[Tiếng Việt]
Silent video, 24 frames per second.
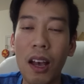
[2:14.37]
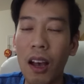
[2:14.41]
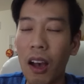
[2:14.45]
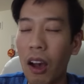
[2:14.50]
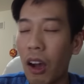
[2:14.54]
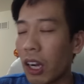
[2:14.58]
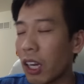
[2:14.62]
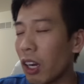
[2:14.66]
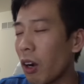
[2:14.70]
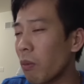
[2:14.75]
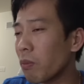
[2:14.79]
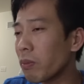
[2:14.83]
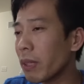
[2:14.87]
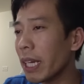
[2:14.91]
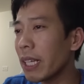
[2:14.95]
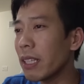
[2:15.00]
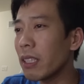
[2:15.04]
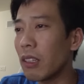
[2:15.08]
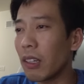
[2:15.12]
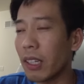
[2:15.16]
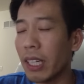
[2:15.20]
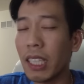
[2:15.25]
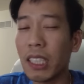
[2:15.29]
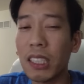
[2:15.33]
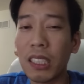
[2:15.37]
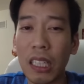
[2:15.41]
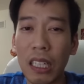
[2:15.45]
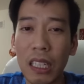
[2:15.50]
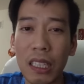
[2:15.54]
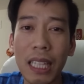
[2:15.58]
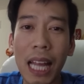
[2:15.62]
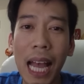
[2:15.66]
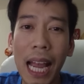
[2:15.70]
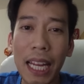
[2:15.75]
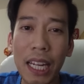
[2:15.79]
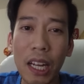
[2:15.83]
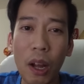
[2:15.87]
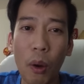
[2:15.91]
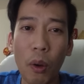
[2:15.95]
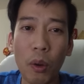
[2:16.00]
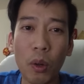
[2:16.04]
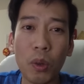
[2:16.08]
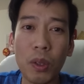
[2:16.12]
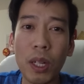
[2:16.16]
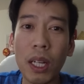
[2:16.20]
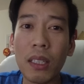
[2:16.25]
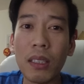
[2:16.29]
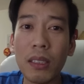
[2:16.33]
họ không thấy được cái sự thay đổi
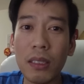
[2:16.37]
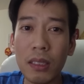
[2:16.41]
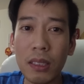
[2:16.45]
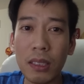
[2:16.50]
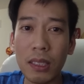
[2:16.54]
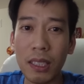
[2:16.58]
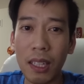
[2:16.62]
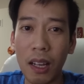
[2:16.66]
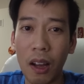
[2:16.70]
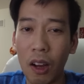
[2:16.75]
của đất nước